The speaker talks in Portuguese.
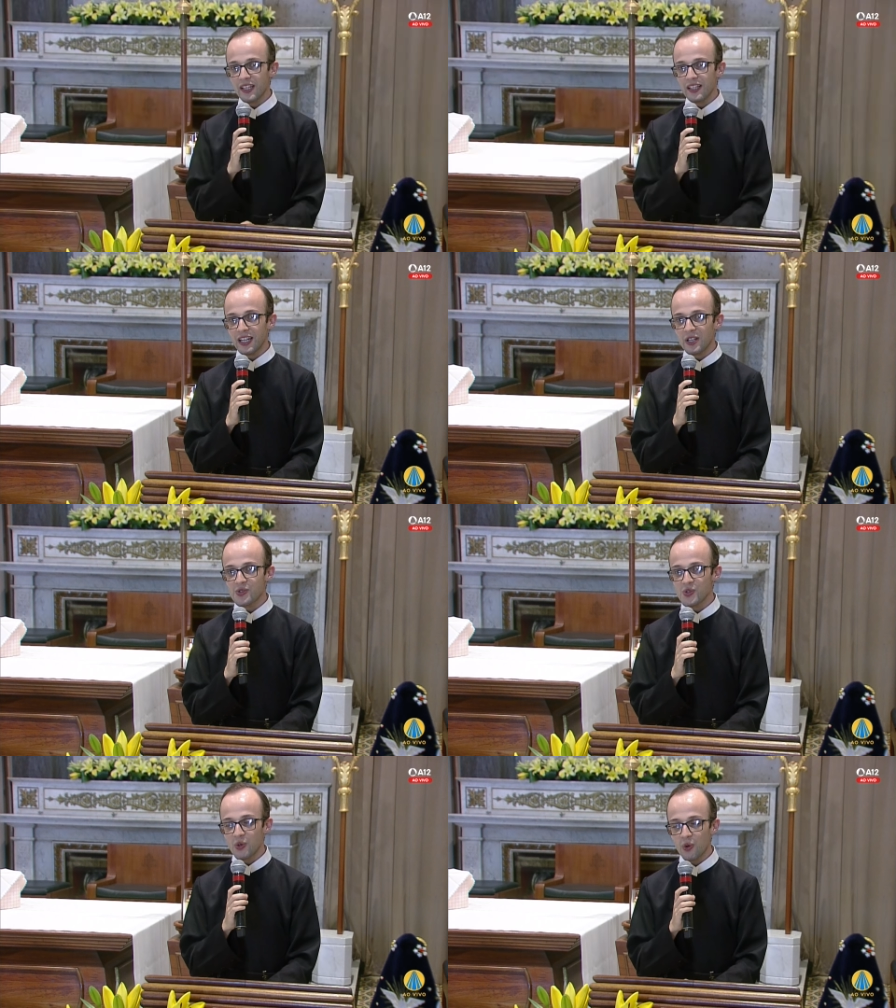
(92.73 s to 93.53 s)
em
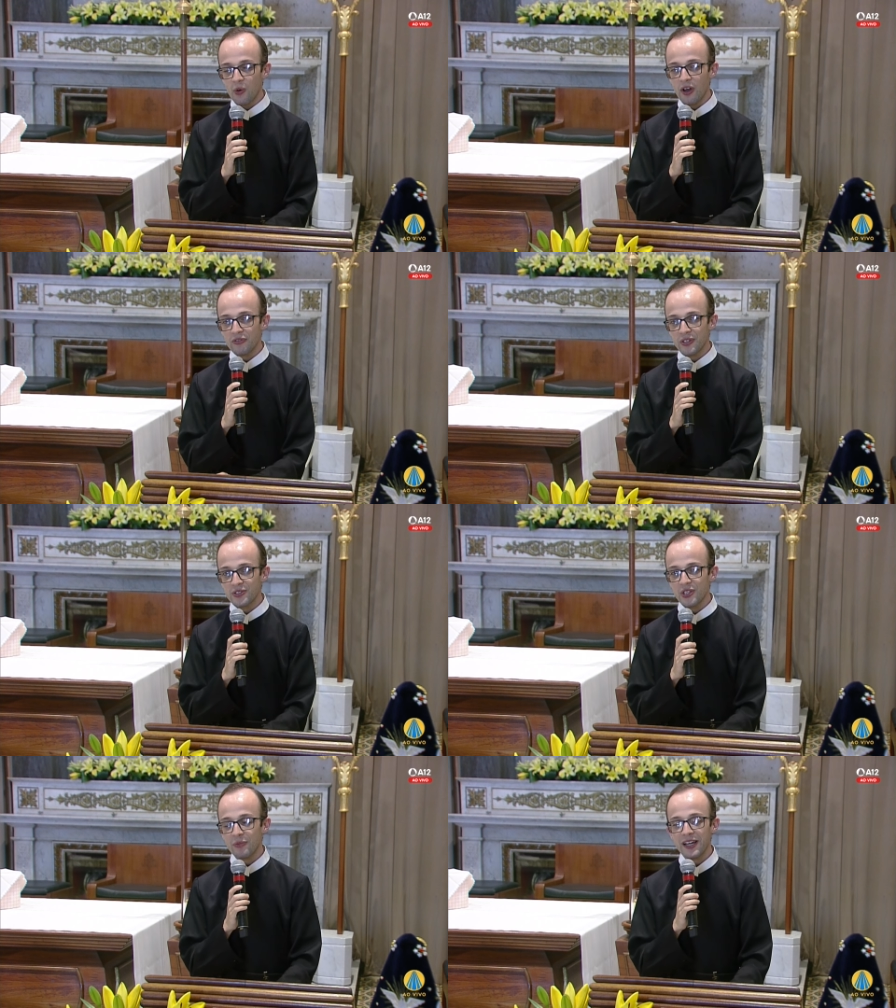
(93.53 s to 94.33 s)
Cristo com a
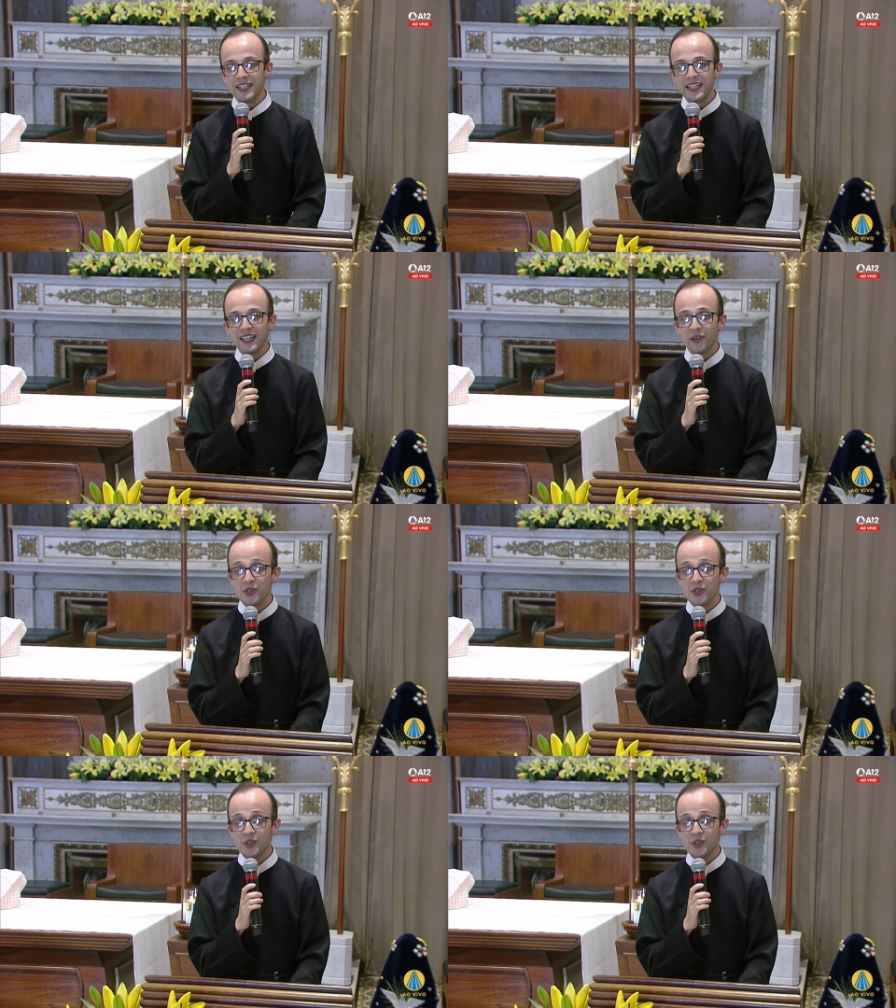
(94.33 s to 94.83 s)
Virgem Maria,